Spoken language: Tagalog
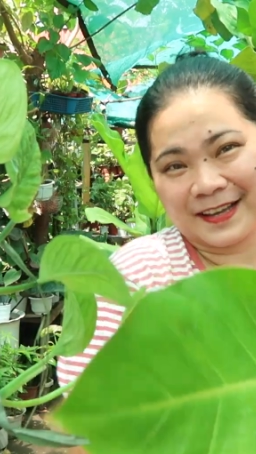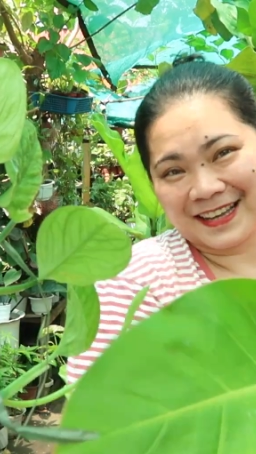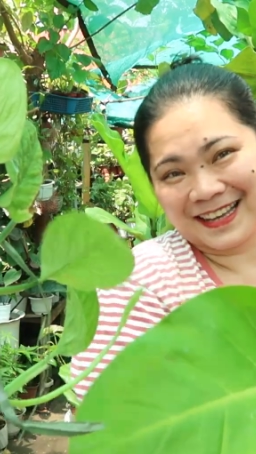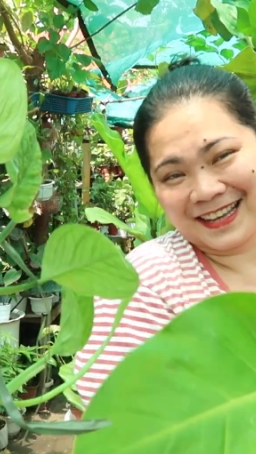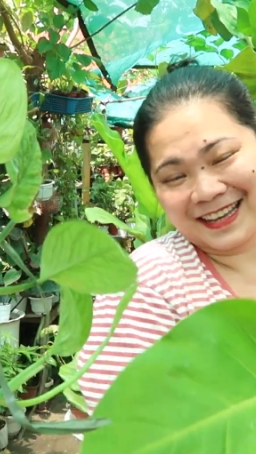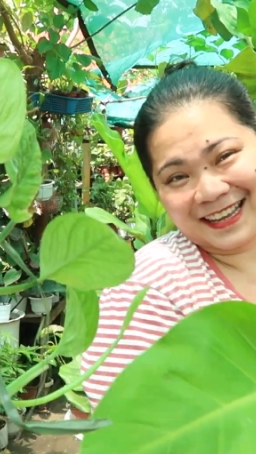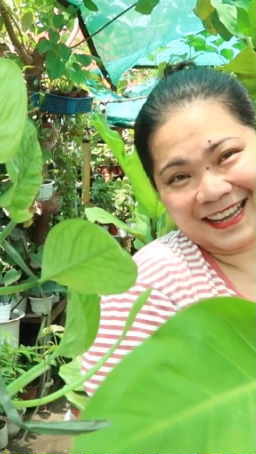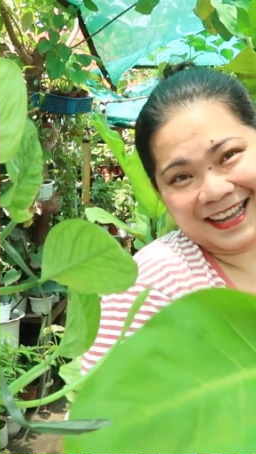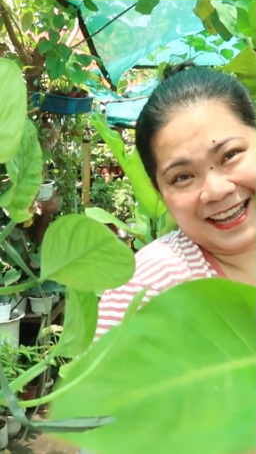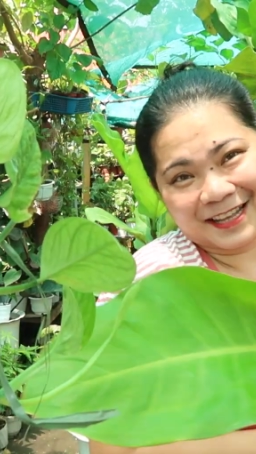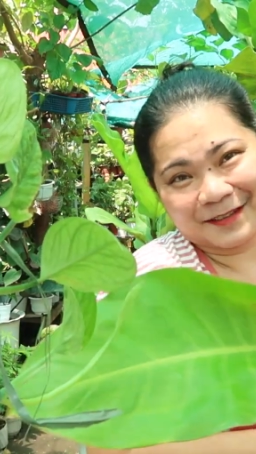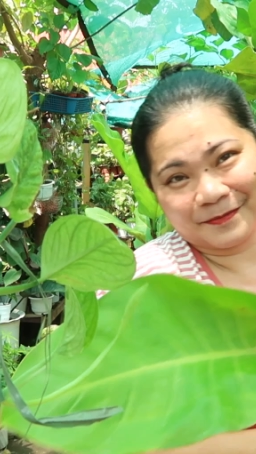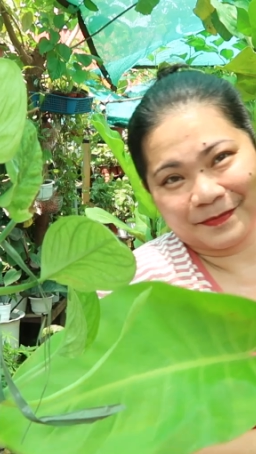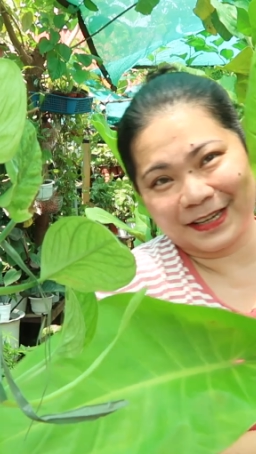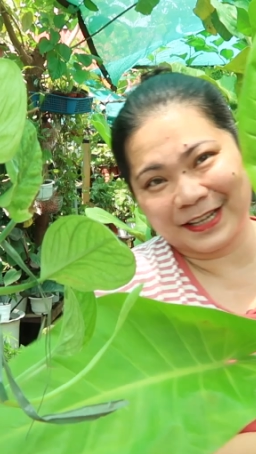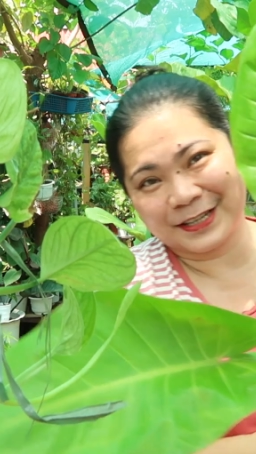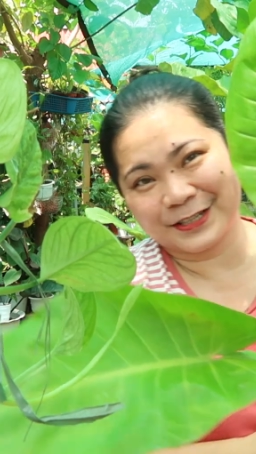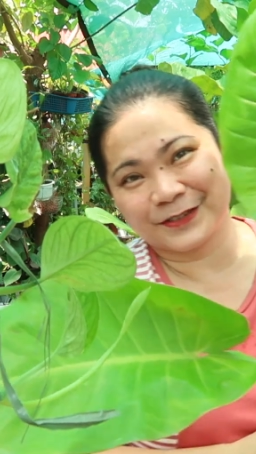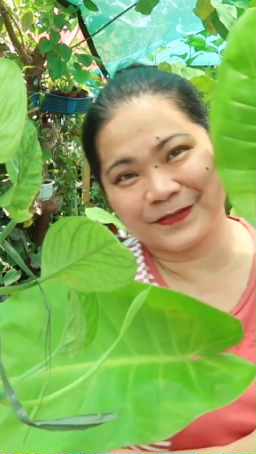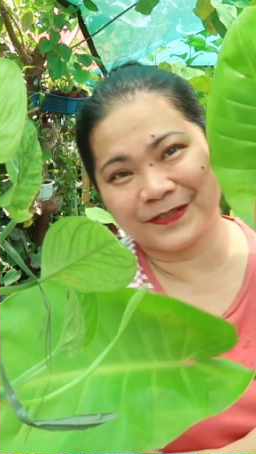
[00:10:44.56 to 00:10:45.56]
Ayan,
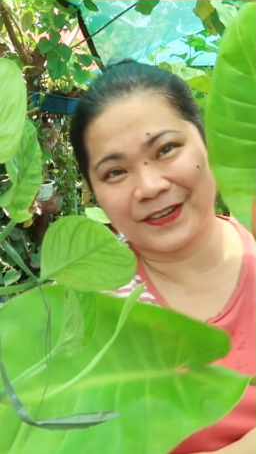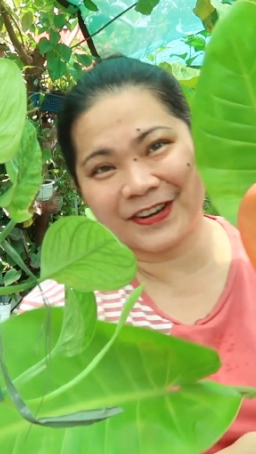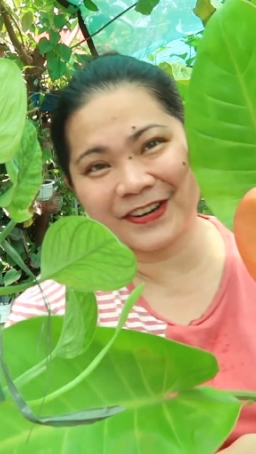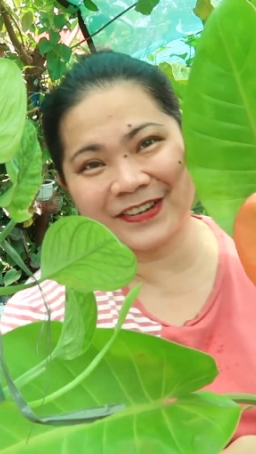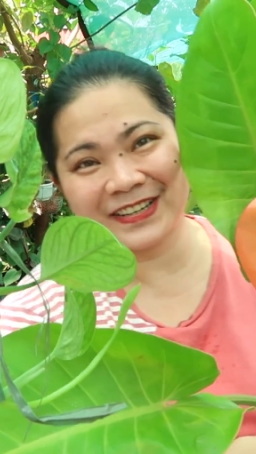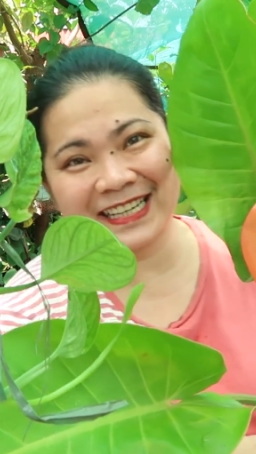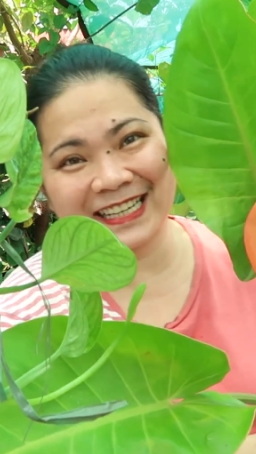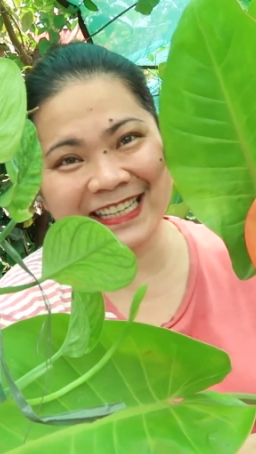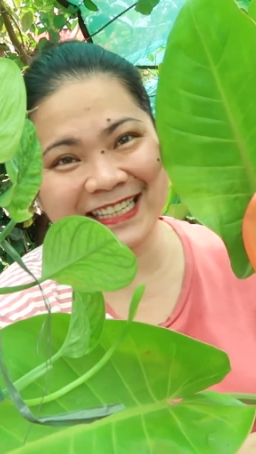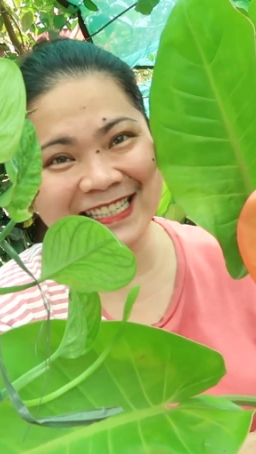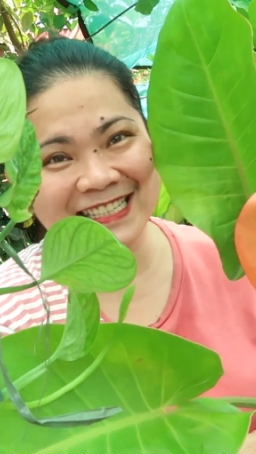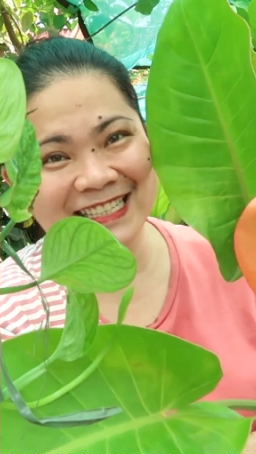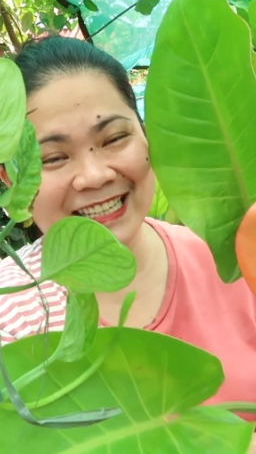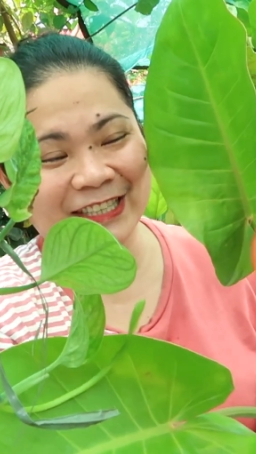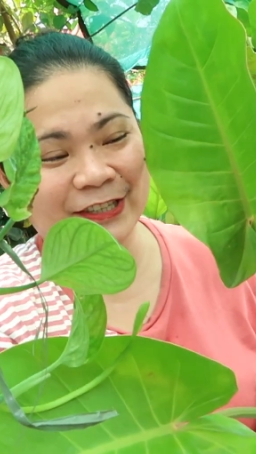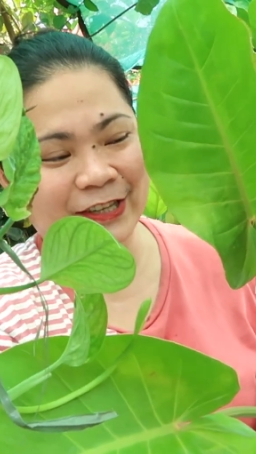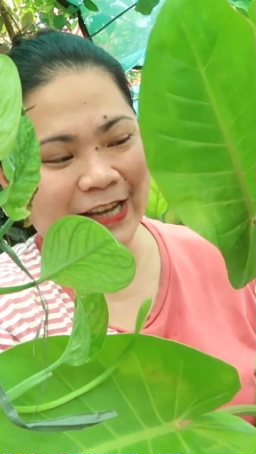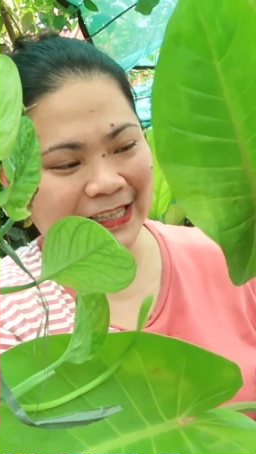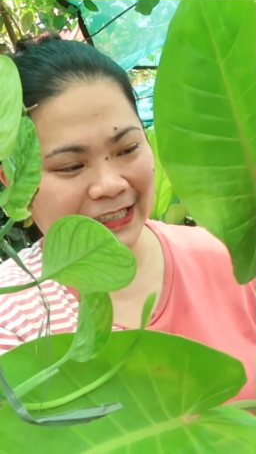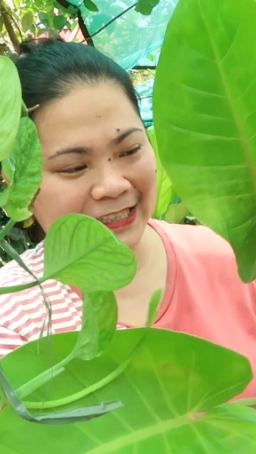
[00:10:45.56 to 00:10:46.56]
Prince of Orange.
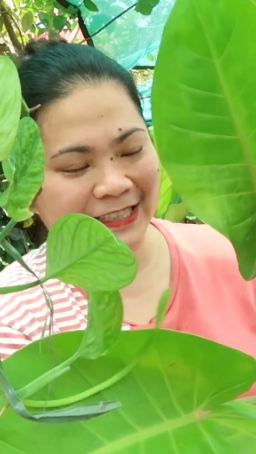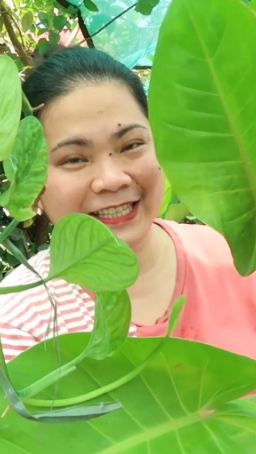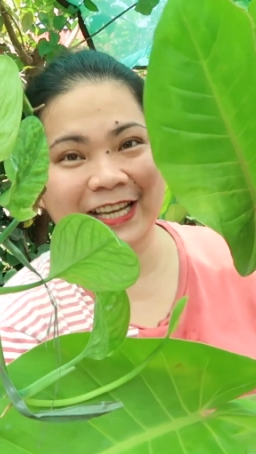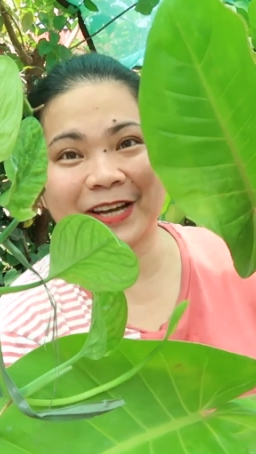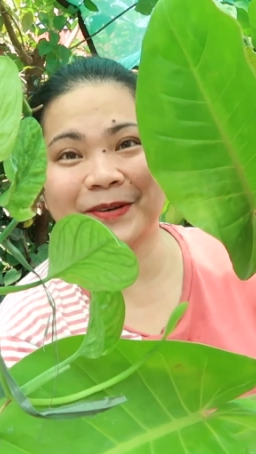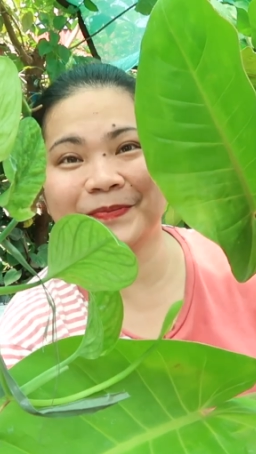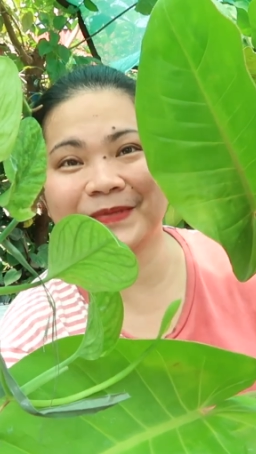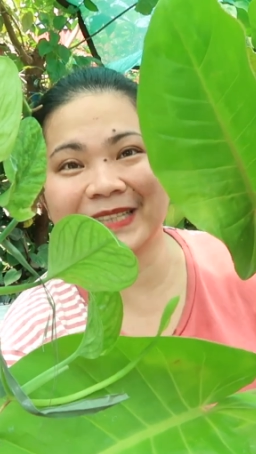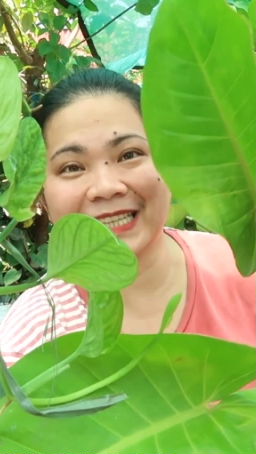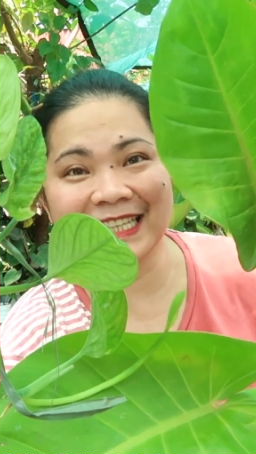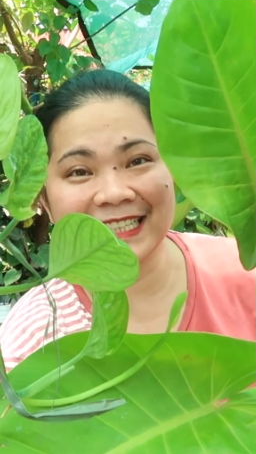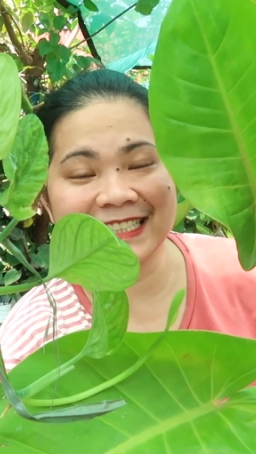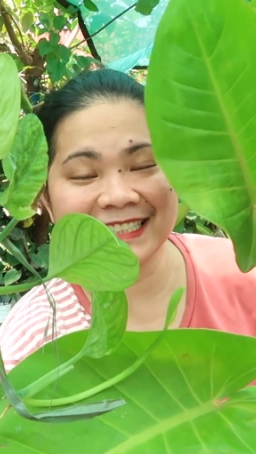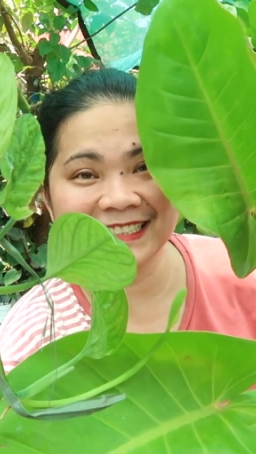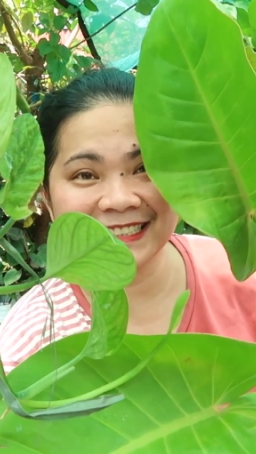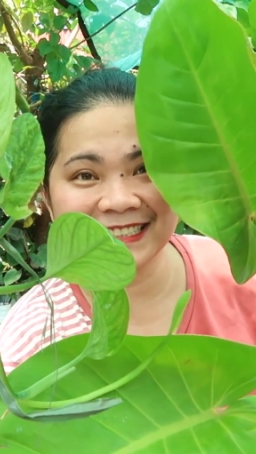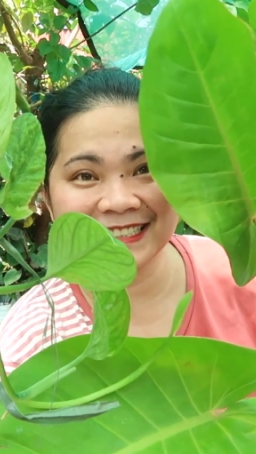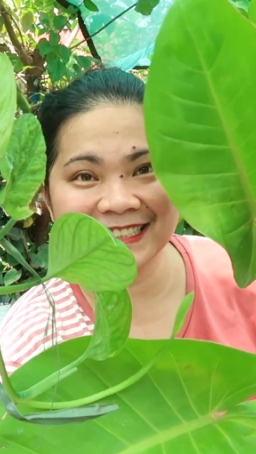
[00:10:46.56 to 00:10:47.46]
Ito ang ating thumbnail.